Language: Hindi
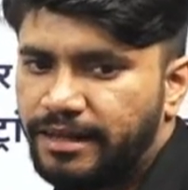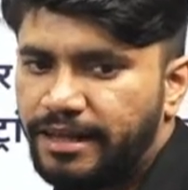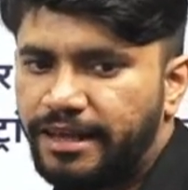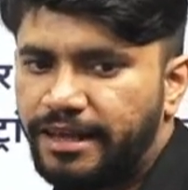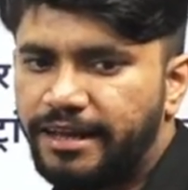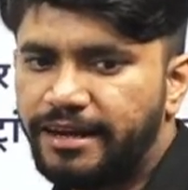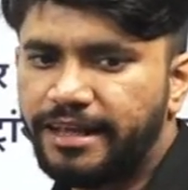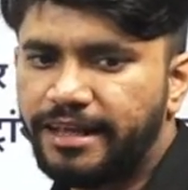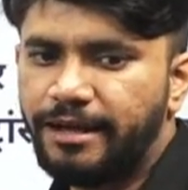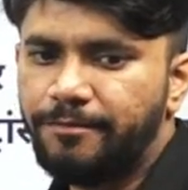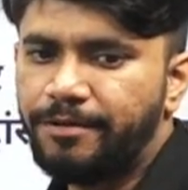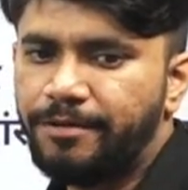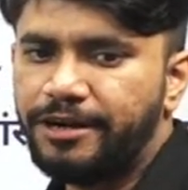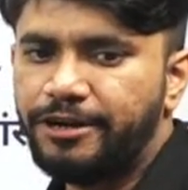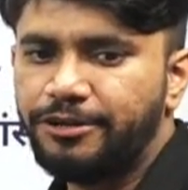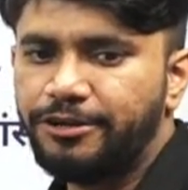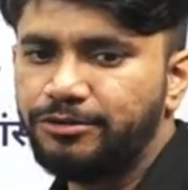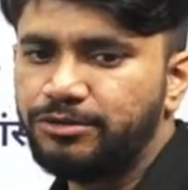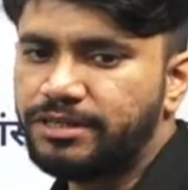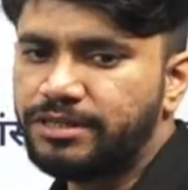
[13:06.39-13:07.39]
एयर गैप
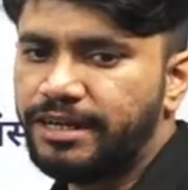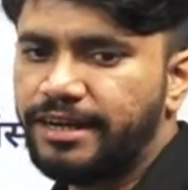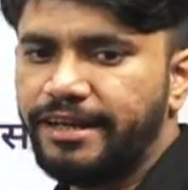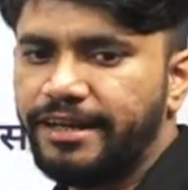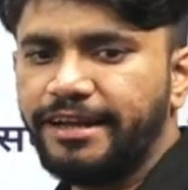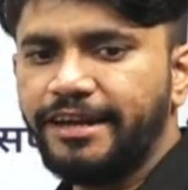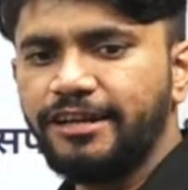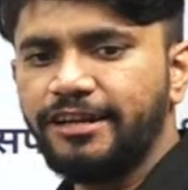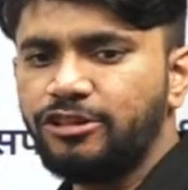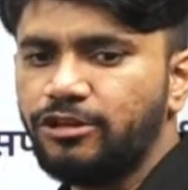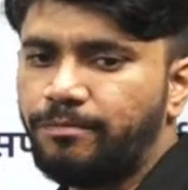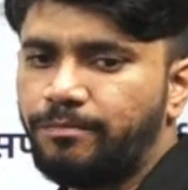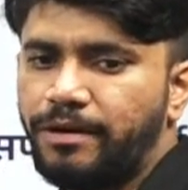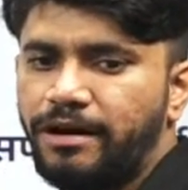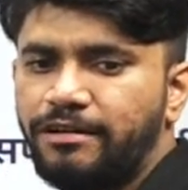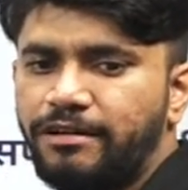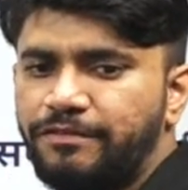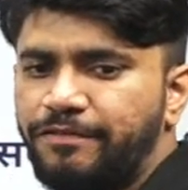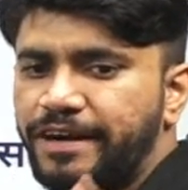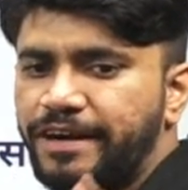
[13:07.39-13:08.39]
रिड्यूस करेंगे तो
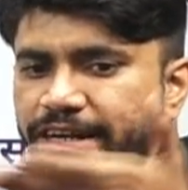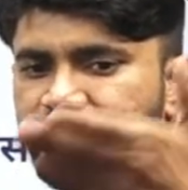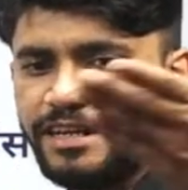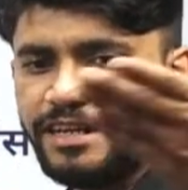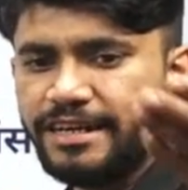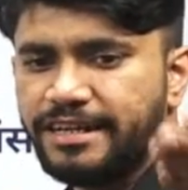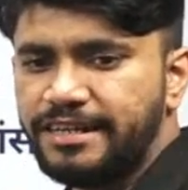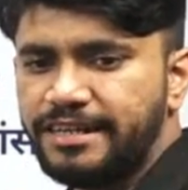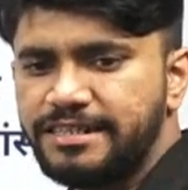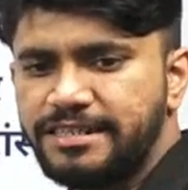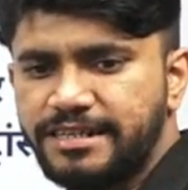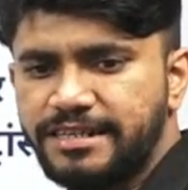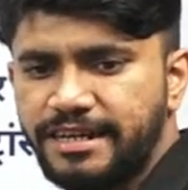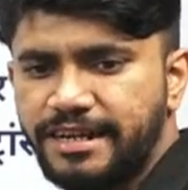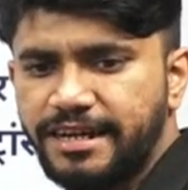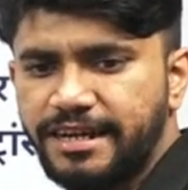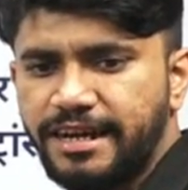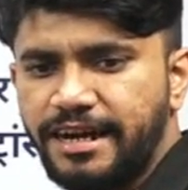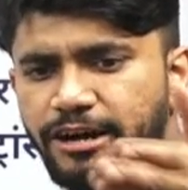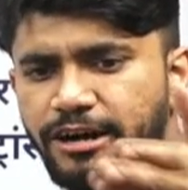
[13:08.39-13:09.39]
पावर फैक्टर इंक्रीज
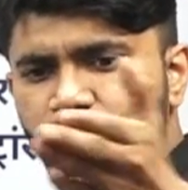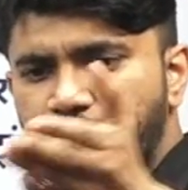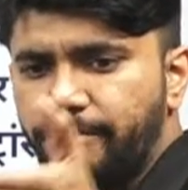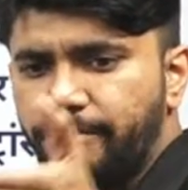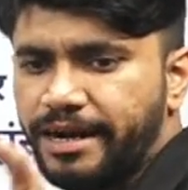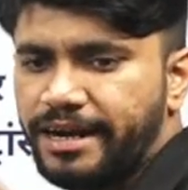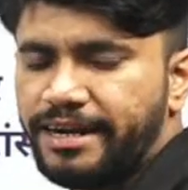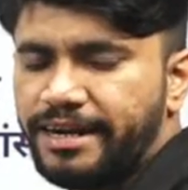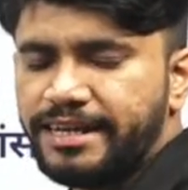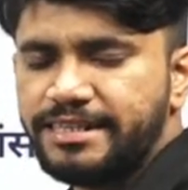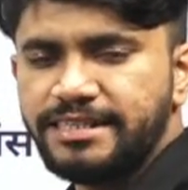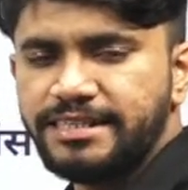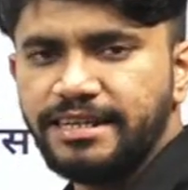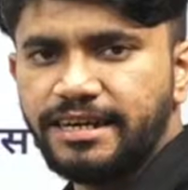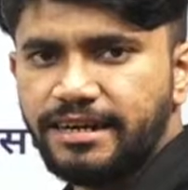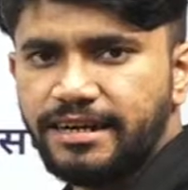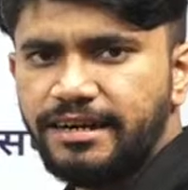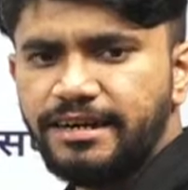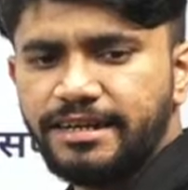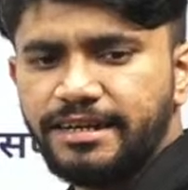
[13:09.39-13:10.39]
करेगा और मैग्नेटाइजिंग
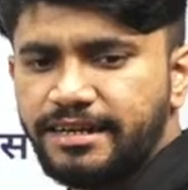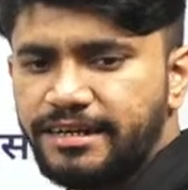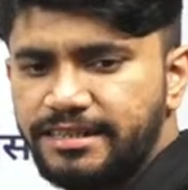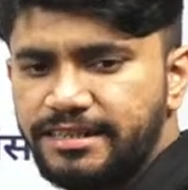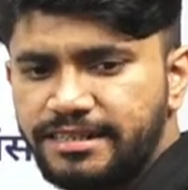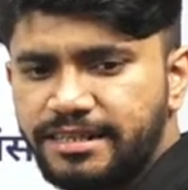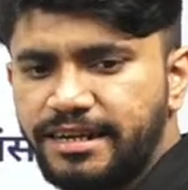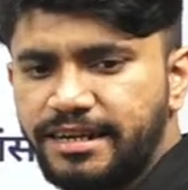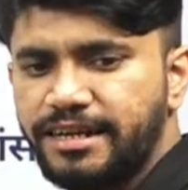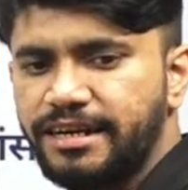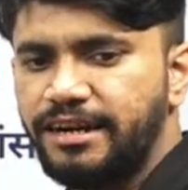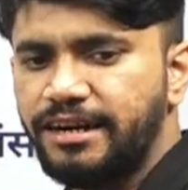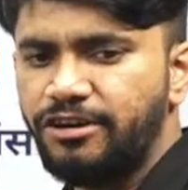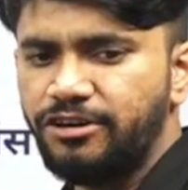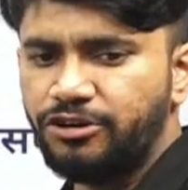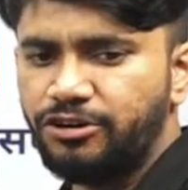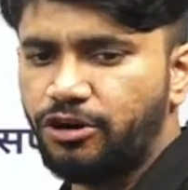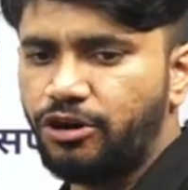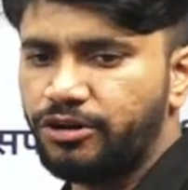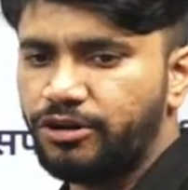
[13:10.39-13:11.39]
करंट डिक्रीज करेगा और
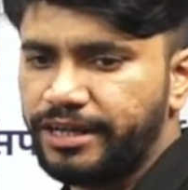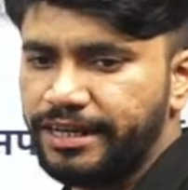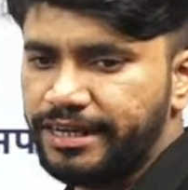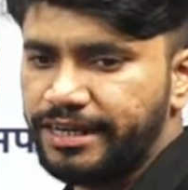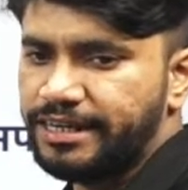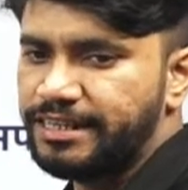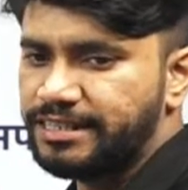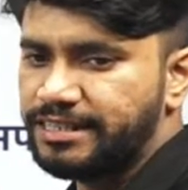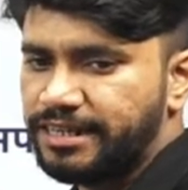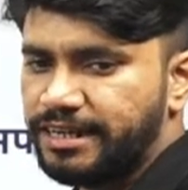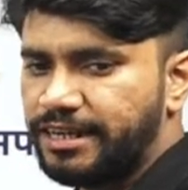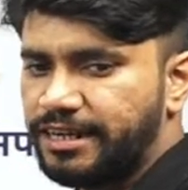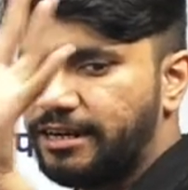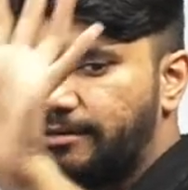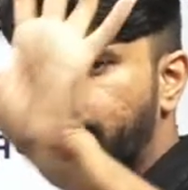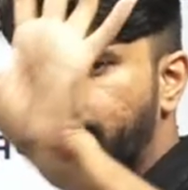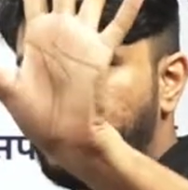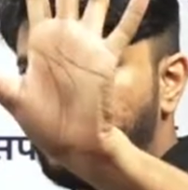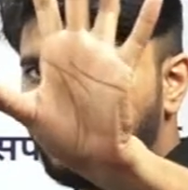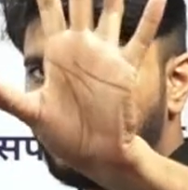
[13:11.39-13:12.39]
टॉर्क इंक्रीज करेगा
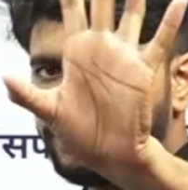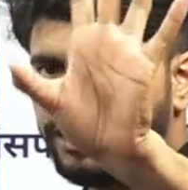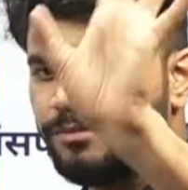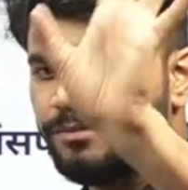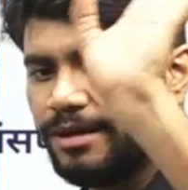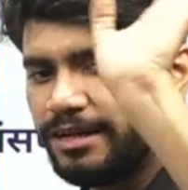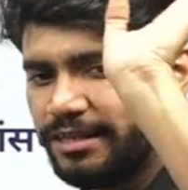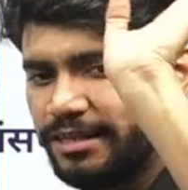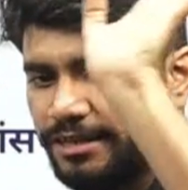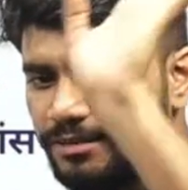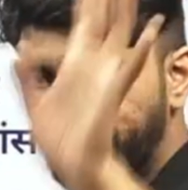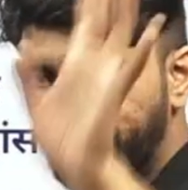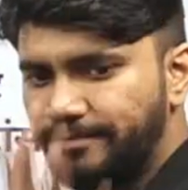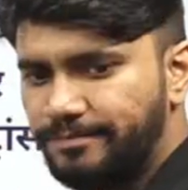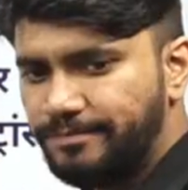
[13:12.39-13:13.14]
बिल्कुल सही बात है